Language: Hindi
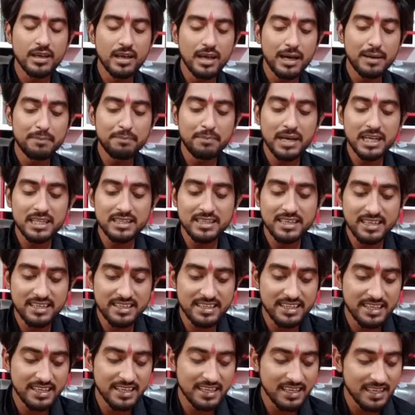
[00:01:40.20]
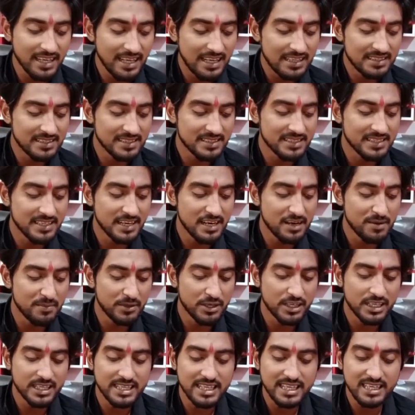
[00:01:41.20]
अब बात करते हैं कि ऐसे चैनल
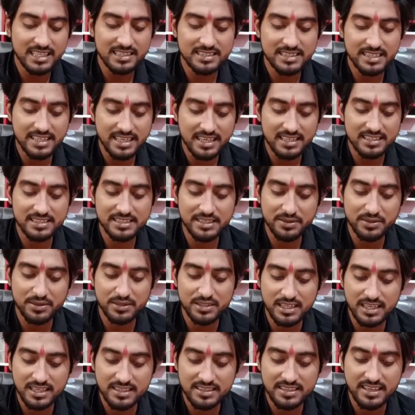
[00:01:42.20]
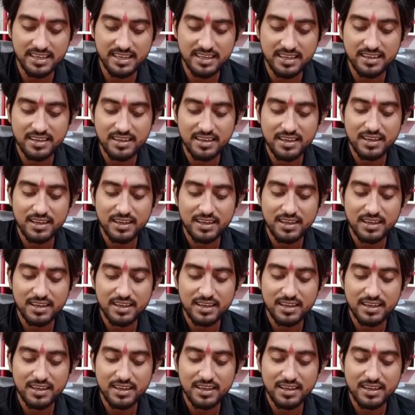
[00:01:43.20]
मोनेटाइज कैसे हो जाते हैं